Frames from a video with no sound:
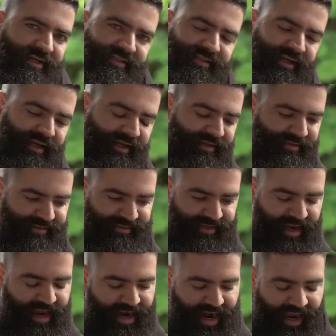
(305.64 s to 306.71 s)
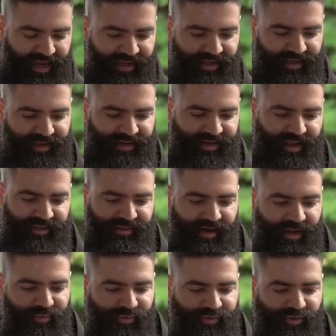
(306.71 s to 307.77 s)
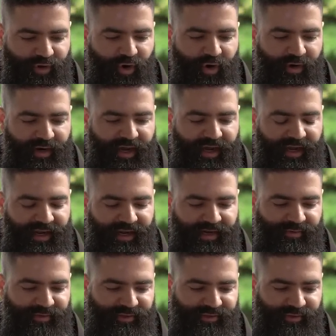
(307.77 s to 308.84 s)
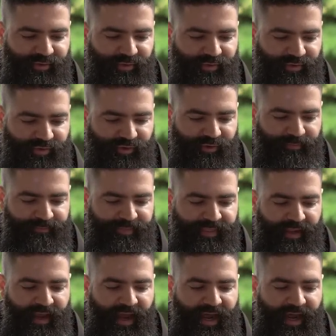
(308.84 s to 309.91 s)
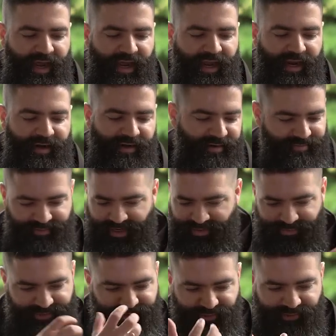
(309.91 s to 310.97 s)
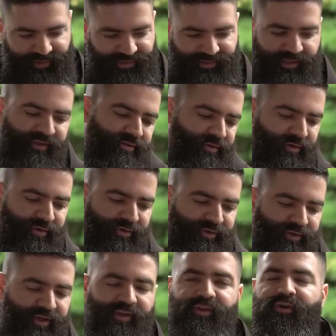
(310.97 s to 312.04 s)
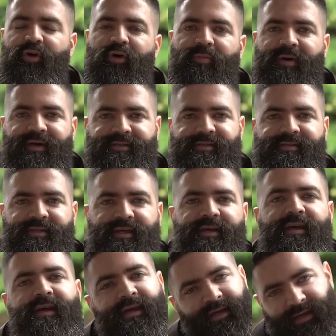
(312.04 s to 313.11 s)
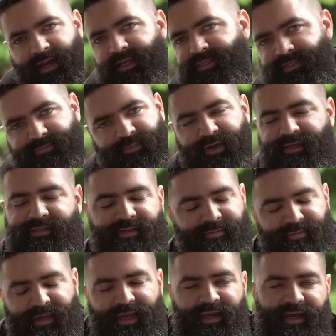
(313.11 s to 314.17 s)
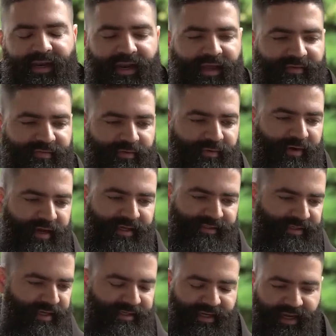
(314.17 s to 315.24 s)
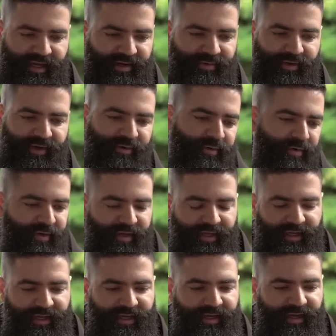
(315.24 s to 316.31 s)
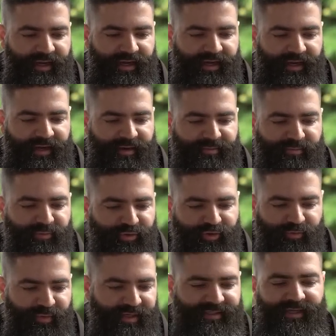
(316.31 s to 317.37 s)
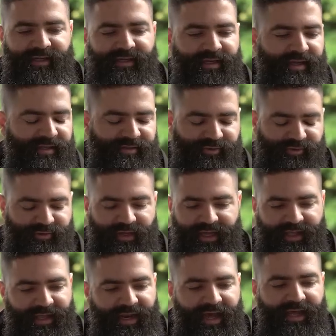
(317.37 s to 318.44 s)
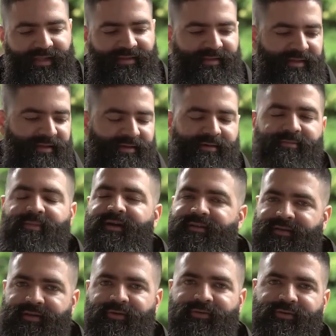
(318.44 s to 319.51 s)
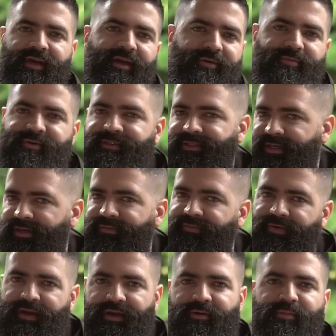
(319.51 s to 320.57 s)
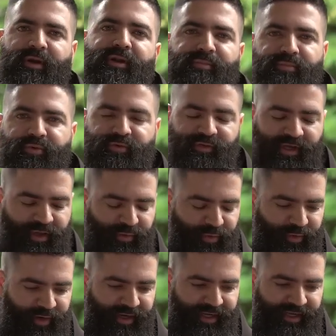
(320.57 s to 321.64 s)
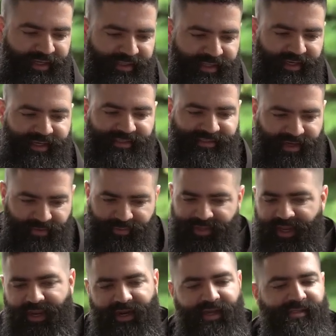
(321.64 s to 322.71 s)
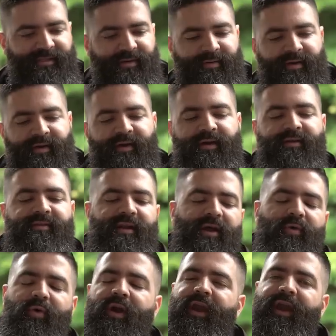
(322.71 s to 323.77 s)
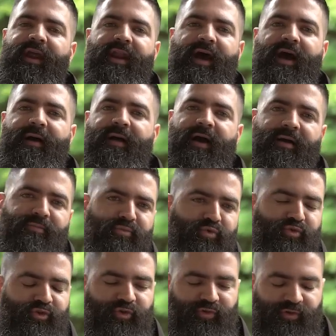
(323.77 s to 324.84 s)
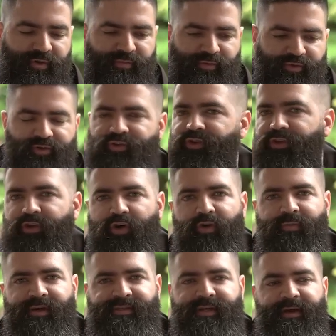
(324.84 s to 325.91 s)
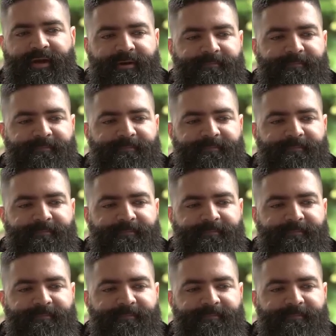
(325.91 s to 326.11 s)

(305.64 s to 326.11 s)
que se hiciera la traducción a, nuestros a, nuestros distintos idiomas, ¿sí? gracias pues también a la influencia ya luego eh, mucho más años adelante de Martín Lutero, pues que fue como el impulsador de que se abriera y se tradujera a muchos, muchos idiomas.